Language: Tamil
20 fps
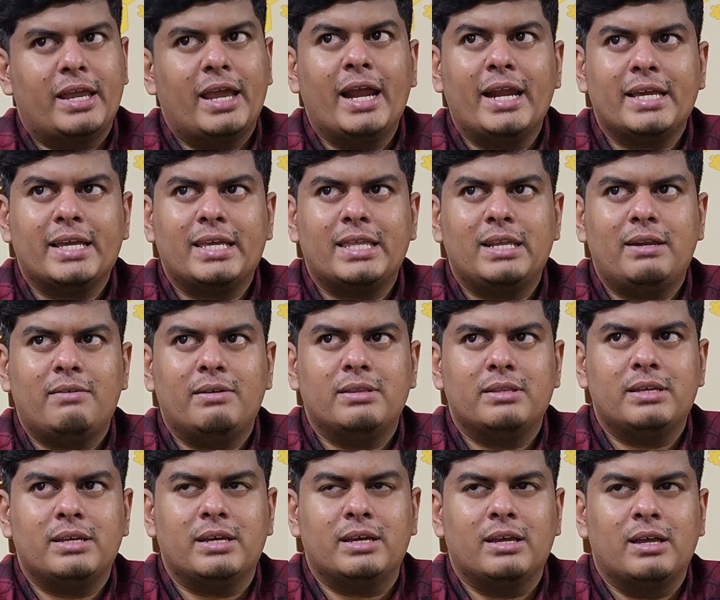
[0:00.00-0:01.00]
அண்ட் எனக்கு இதில்
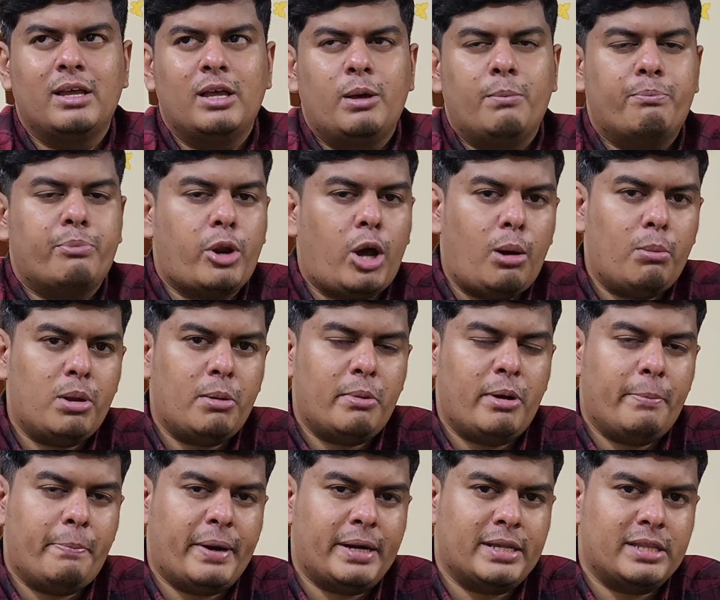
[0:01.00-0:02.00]
வந்து
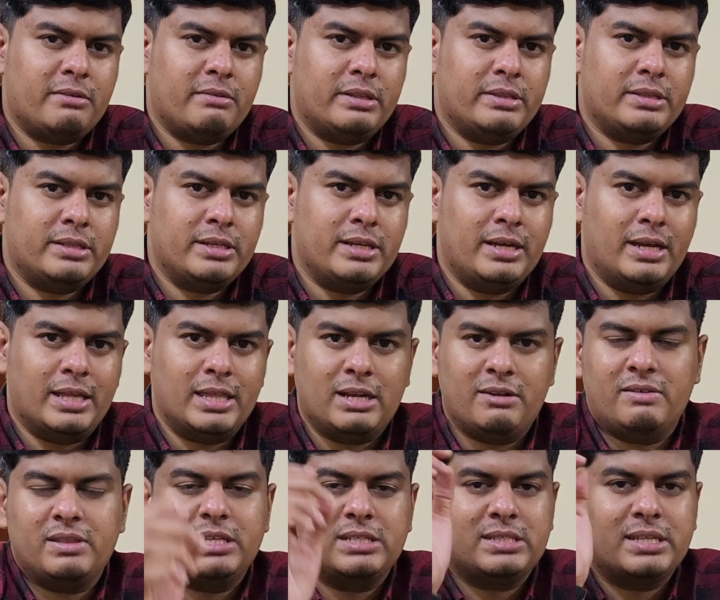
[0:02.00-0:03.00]
ப்ராப்ளமாக பட்டது வந்து
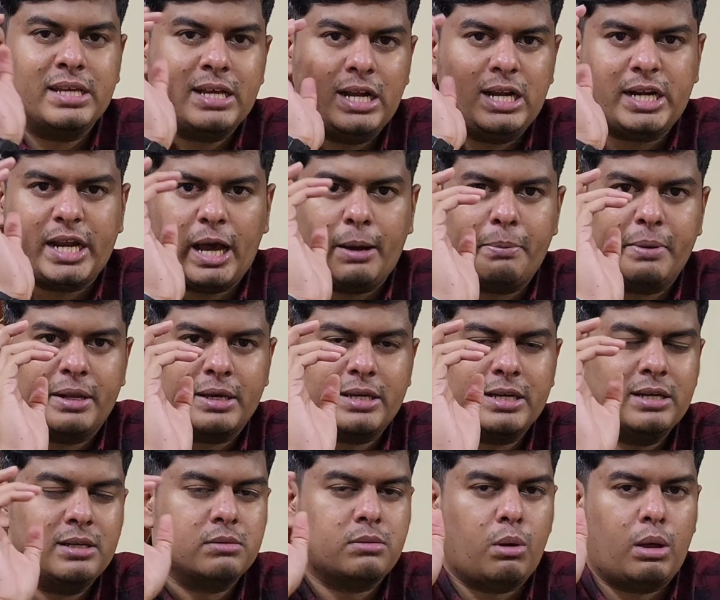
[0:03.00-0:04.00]
இதில் வந்து சிங்கிள் டேப்
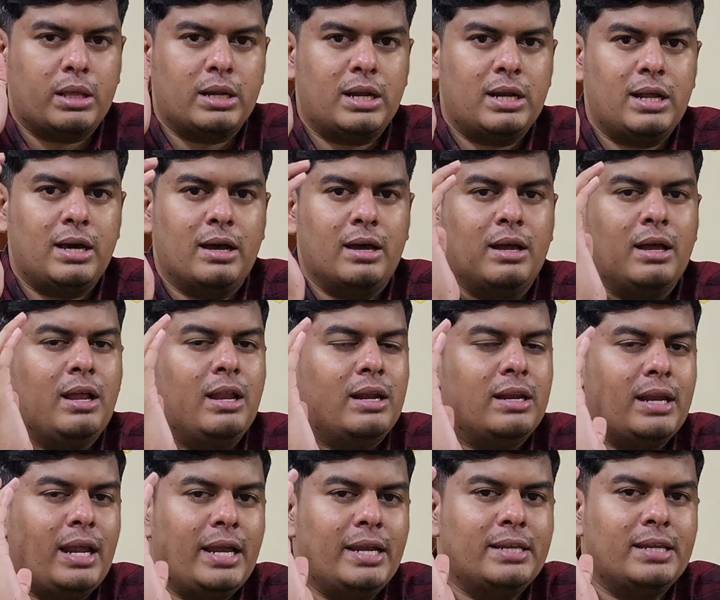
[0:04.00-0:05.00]
இருக்குது ஸோ அதனால்
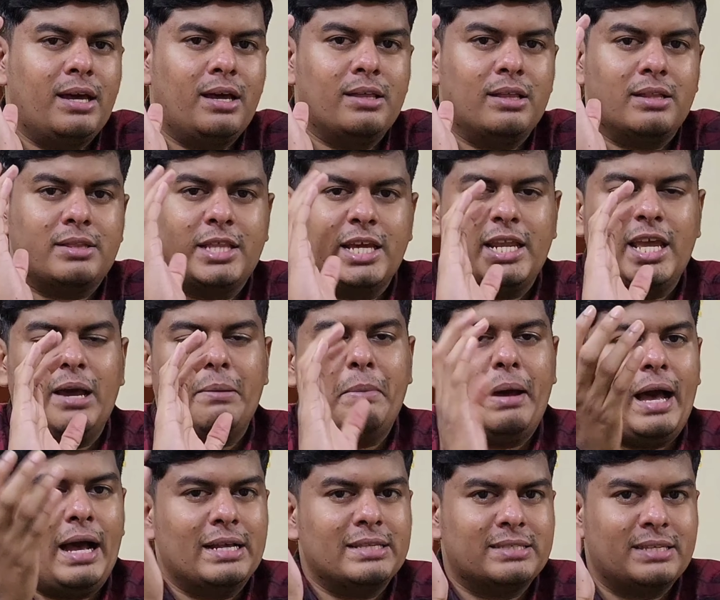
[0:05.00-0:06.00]
லைட்டாக
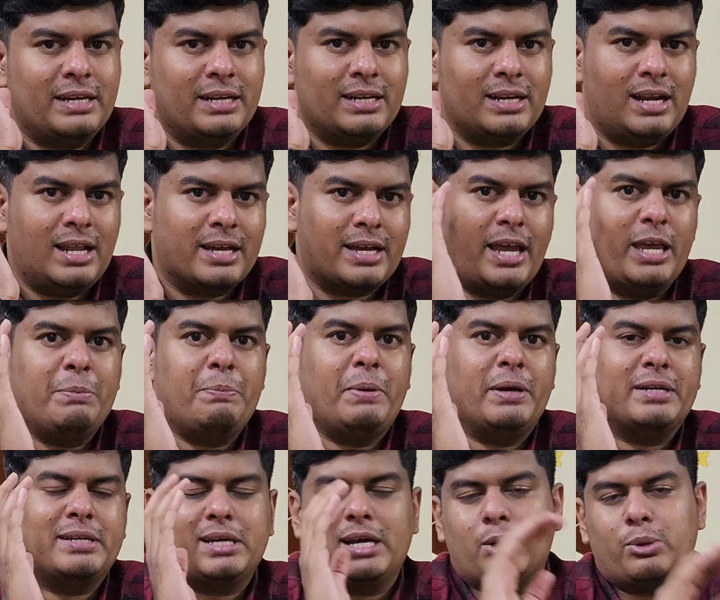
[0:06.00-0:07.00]
தெரியாமல் ஆக்சிடென்டலாக
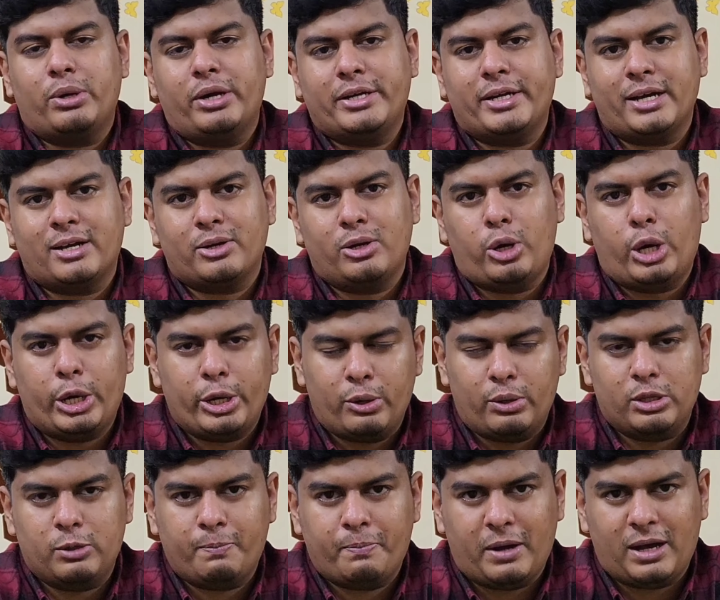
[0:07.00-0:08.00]
கைப்பட்டால் கூட டக்குனு
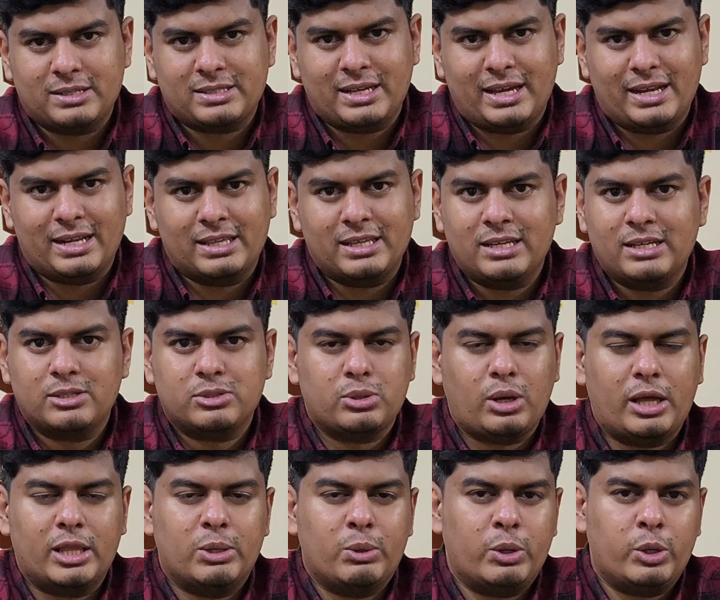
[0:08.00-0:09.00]
ஆடியோ வந்து பாஸ் ஆயிடுது
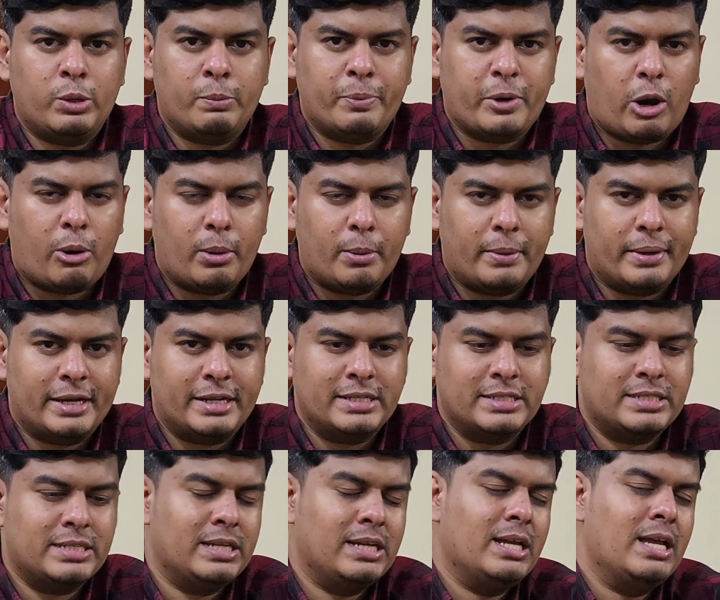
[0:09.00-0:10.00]
ஸோ அது ஒன்றும் ப்ராப்ளமாக
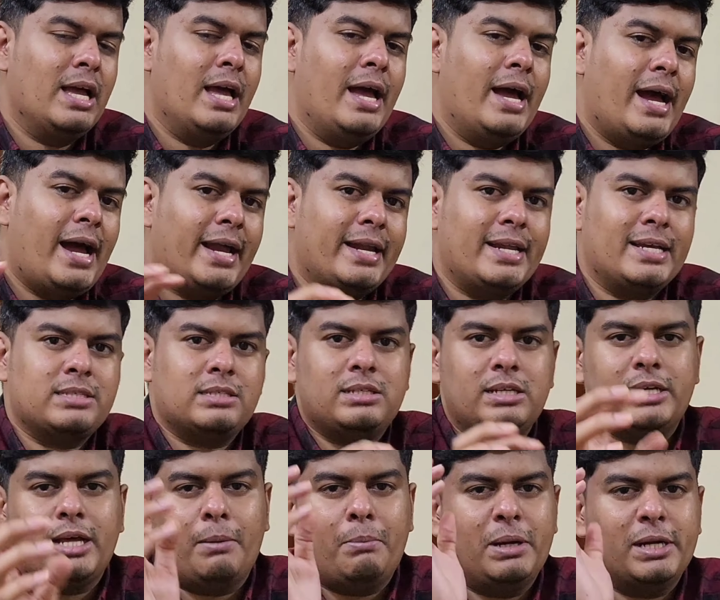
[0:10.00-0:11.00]
இருந்துச்சு அண்ட்
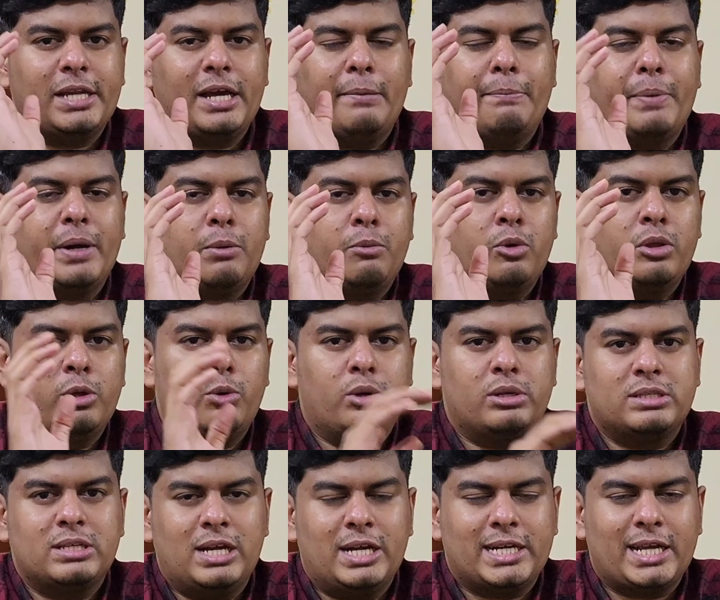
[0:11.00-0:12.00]
நெக்ஸ்ட் டபுள் டேப் பண்ணும்போது
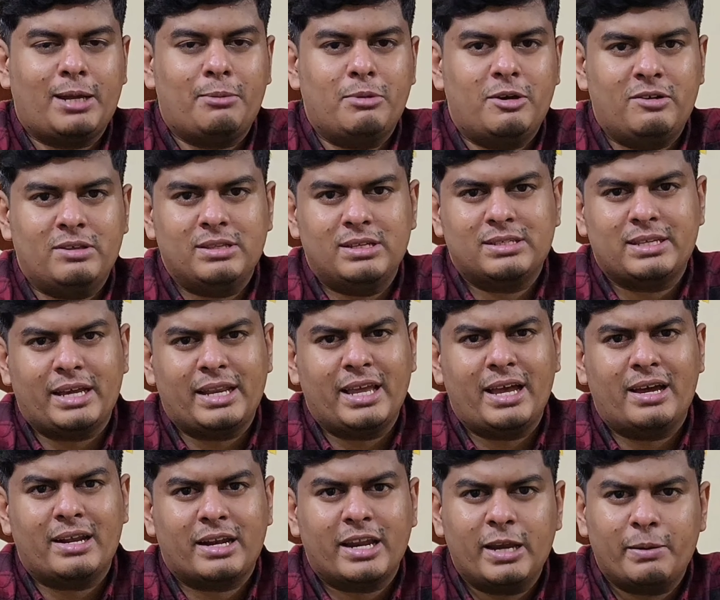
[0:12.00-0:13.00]
ஒரு சில டைம்லாம் வந்து
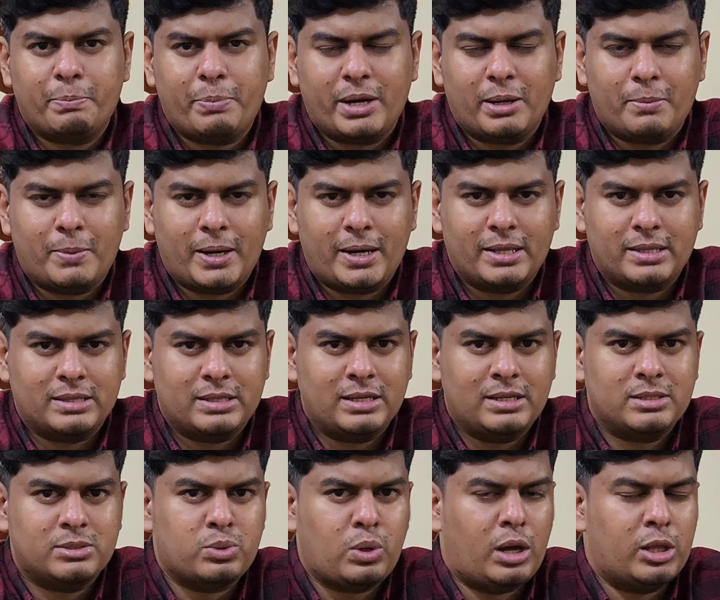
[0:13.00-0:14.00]
சரியாக ரீட் பண்ண
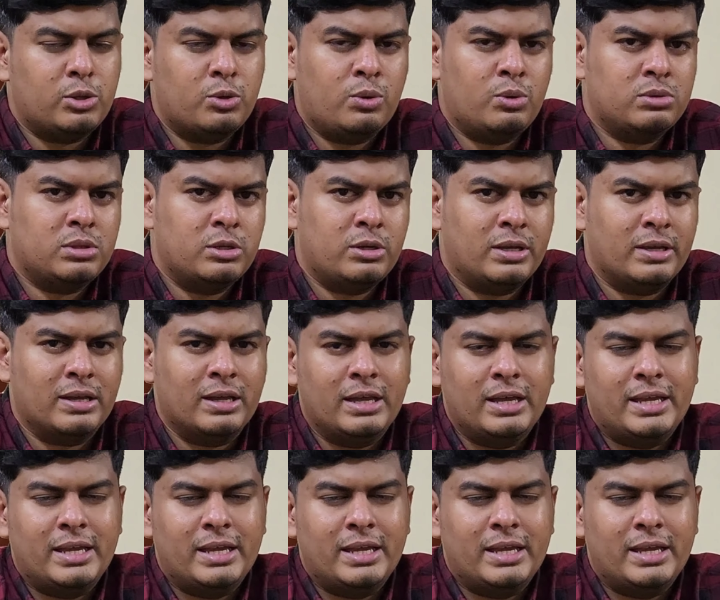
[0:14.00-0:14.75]
மாட்டேங்குது ஸோ அதுவும் வந்து